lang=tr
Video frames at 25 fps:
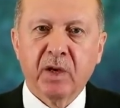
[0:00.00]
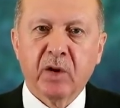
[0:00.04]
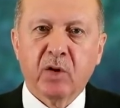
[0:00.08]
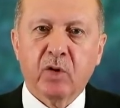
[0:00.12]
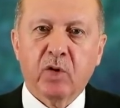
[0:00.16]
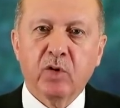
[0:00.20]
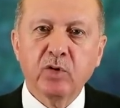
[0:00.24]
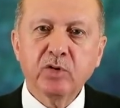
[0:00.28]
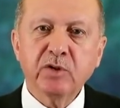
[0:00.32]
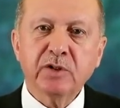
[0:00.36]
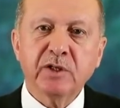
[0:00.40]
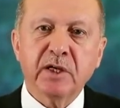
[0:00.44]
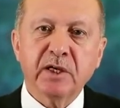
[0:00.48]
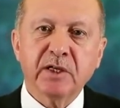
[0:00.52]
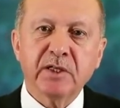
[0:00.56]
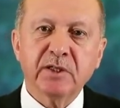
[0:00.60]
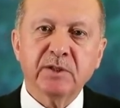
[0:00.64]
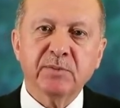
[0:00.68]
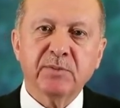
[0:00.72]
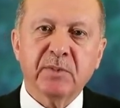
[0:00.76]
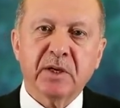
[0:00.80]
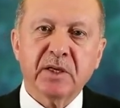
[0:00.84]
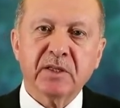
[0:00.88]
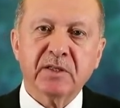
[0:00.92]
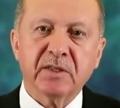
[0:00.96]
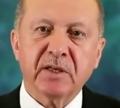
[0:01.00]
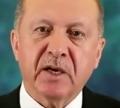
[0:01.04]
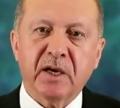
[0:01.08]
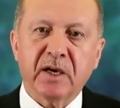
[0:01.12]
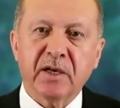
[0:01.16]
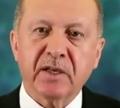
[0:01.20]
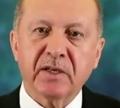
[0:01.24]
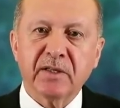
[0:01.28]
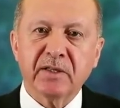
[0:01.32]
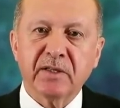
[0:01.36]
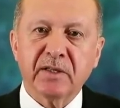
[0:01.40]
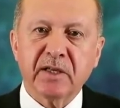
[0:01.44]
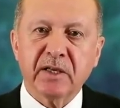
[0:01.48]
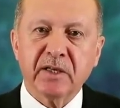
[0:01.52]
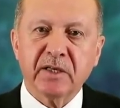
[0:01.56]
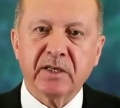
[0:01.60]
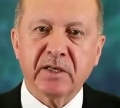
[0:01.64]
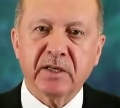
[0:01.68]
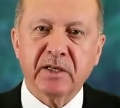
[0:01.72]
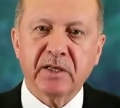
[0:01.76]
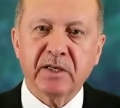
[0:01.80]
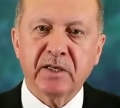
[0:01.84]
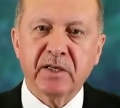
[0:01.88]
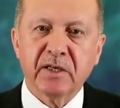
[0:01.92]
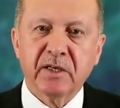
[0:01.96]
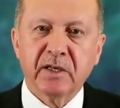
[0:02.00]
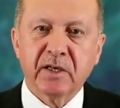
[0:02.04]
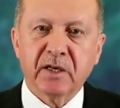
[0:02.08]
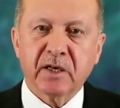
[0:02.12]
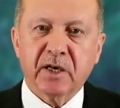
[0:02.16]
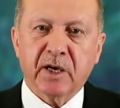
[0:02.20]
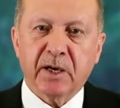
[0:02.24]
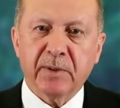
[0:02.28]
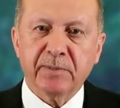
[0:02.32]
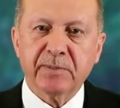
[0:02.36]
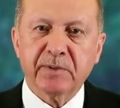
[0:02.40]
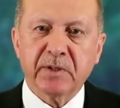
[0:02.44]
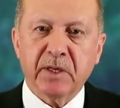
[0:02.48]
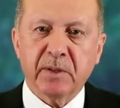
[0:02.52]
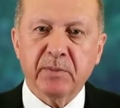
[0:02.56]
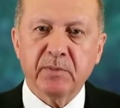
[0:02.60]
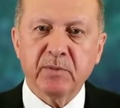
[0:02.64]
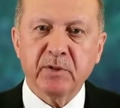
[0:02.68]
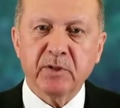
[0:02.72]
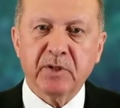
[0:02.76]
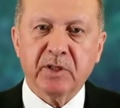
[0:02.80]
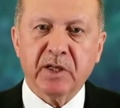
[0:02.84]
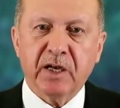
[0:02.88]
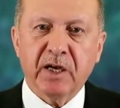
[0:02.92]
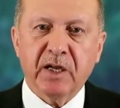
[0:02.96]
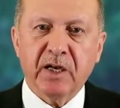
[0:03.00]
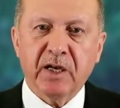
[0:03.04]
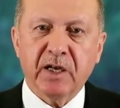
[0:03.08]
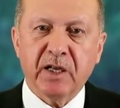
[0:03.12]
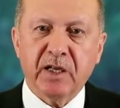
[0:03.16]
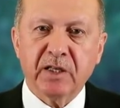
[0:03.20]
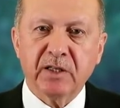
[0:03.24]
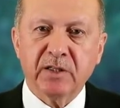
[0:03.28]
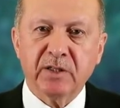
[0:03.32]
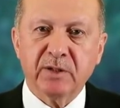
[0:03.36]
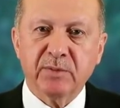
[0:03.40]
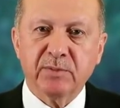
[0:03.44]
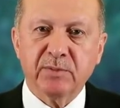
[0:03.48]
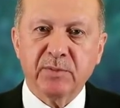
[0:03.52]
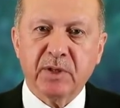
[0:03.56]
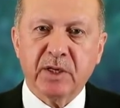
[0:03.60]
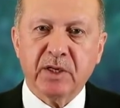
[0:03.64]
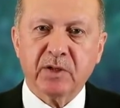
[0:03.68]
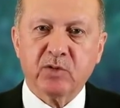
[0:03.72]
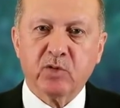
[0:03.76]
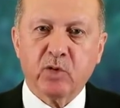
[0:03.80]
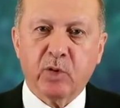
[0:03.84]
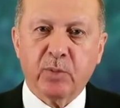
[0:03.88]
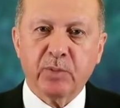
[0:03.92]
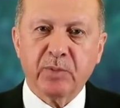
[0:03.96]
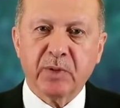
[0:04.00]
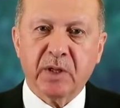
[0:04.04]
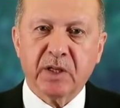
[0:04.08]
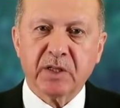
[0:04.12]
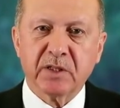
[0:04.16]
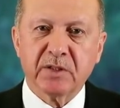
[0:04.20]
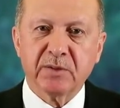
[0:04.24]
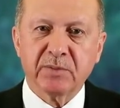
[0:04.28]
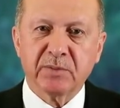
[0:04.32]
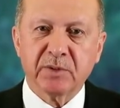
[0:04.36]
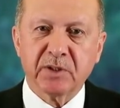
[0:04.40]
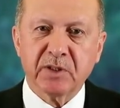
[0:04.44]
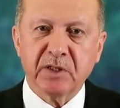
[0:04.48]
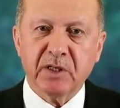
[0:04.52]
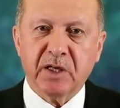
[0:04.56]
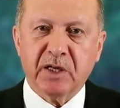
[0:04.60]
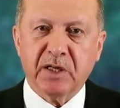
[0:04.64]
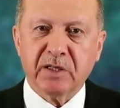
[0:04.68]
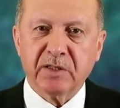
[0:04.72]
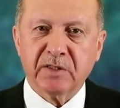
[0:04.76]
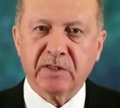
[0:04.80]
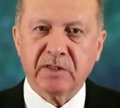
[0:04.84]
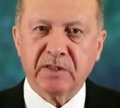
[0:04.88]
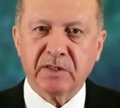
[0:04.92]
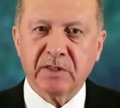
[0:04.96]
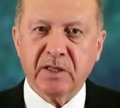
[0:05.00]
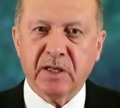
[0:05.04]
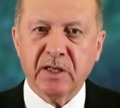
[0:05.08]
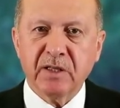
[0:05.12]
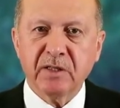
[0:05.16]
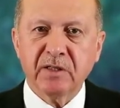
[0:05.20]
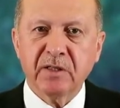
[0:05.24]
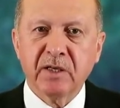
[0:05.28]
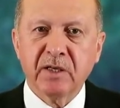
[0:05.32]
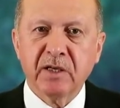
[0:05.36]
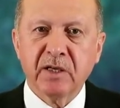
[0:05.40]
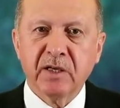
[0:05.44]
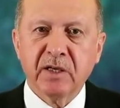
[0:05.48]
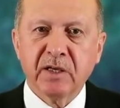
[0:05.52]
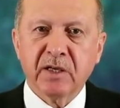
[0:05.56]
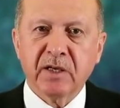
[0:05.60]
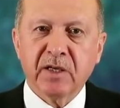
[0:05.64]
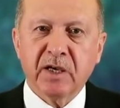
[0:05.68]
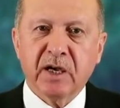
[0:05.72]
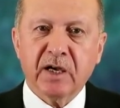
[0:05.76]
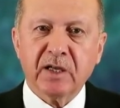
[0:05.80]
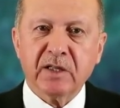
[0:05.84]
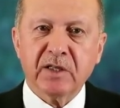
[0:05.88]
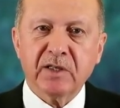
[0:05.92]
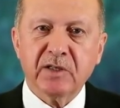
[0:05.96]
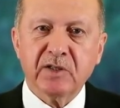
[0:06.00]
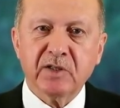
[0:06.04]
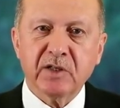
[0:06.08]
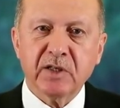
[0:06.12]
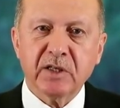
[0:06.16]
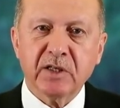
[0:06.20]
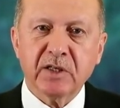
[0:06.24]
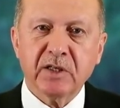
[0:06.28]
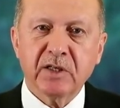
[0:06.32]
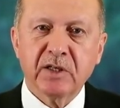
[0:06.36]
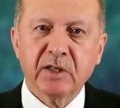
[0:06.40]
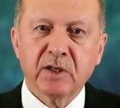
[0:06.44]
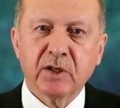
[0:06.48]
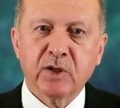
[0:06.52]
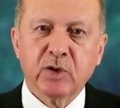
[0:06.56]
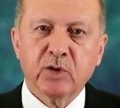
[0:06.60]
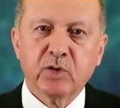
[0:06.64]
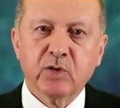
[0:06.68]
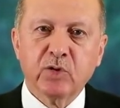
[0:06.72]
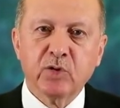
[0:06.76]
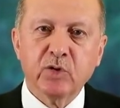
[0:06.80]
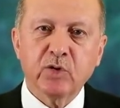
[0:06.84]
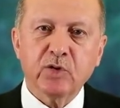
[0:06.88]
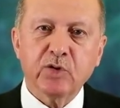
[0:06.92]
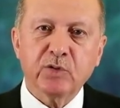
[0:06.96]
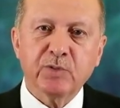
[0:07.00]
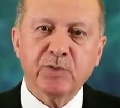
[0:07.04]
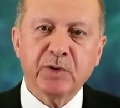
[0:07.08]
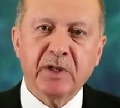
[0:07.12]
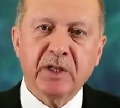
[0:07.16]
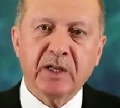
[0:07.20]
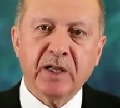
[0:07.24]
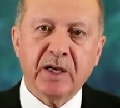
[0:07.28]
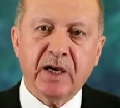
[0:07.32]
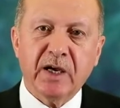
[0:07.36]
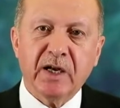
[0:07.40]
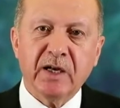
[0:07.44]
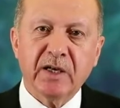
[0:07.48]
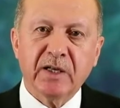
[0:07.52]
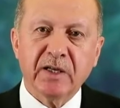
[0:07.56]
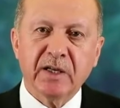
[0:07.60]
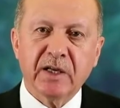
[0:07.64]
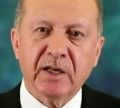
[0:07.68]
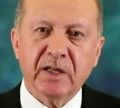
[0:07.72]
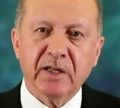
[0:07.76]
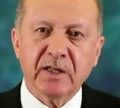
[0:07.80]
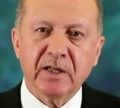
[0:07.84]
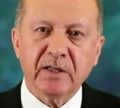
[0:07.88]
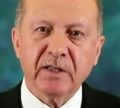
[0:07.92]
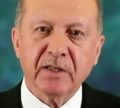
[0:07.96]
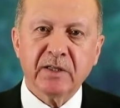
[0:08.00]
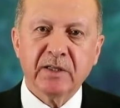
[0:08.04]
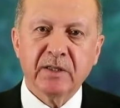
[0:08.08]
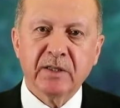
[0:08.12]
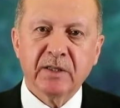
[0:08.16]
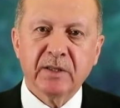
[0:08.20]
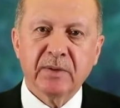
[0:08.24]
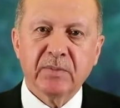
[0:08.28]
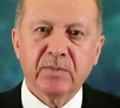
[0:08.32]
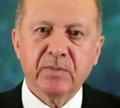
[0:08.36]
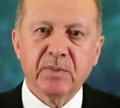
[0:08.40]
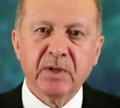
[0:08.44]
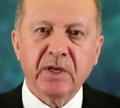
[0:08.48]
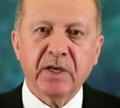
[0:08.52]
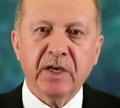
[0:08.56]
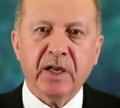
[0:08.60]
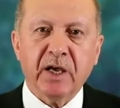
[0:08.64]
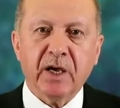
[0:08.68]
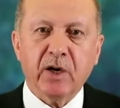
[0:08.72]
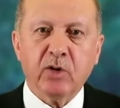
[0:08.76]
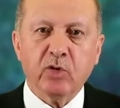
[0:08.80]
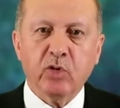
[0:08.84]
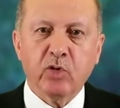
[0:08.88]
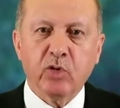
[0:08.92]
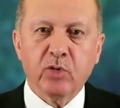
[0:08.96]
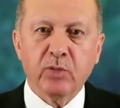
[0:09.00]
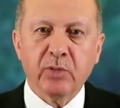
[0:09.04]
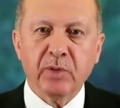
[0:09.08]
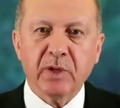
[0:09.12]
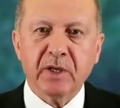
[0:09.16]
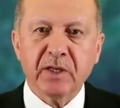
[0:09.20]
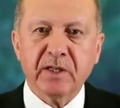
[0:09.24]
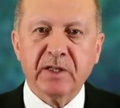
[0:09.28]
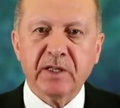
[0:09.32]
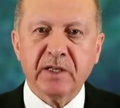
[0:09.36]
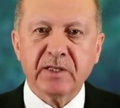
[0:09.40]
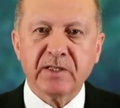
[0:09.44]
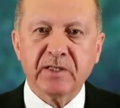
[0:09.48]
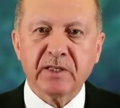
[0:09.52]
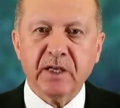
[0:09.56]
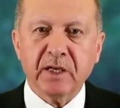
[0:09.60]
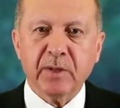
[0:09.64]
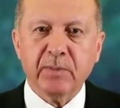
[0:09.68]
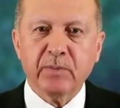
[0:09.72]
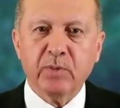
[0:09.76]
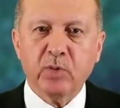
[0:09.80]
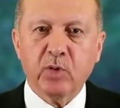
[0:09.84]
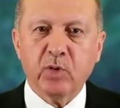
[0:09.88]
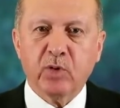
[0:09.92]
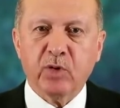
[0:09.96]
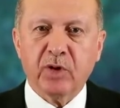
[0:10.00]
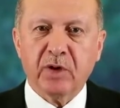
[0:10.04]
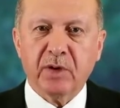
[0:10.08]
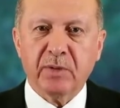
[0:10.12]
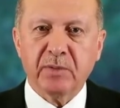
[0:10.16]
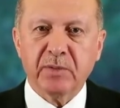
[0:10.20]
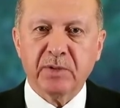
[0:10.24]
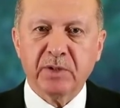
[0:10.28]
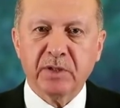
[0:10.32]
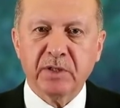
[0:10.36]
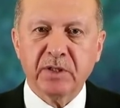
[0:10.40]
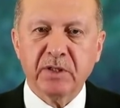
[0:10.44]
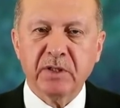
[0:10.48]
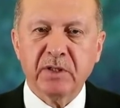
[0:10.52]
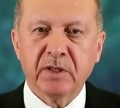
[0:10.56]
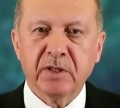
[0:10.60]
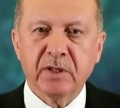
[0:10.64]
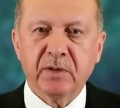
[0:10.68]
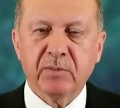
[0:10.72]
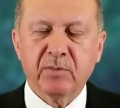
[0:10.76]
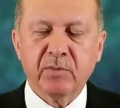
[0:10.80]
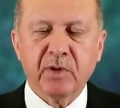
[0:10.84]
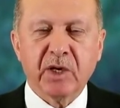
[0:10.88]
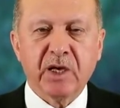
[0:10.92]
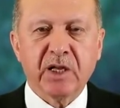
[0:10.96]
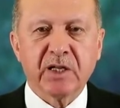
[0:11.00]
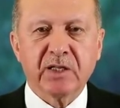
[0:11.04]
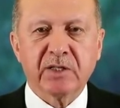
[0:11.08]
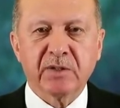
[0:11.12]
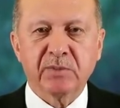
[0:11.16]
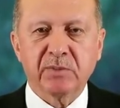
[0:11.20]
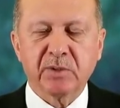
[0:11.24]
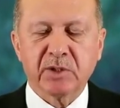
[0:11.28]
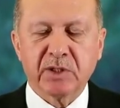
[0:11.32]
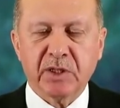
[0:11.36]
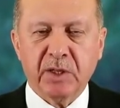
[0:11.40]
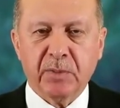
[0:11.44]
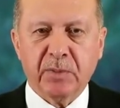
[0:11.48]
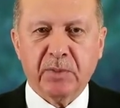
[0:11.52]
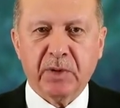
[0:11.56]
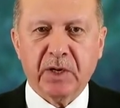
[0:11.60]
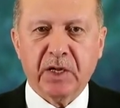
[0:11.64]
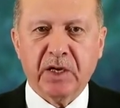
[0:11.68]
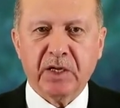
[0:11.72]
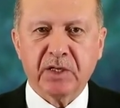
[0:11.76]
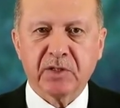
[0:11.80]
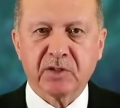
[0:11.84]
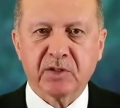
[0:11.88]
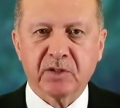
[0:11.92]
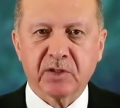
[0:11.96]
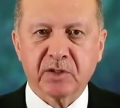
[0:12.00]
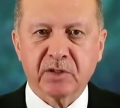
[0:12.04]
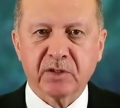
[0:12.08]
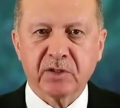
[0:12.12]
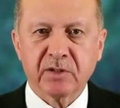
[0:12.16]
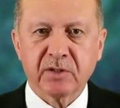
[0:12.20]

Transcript: 18 Mart tarihindeki kapsamlı değerlendirme toplantımızın ardından yaklaşık 100 milyar liralık bir ekonomik destek programını milletimizle paylaştık.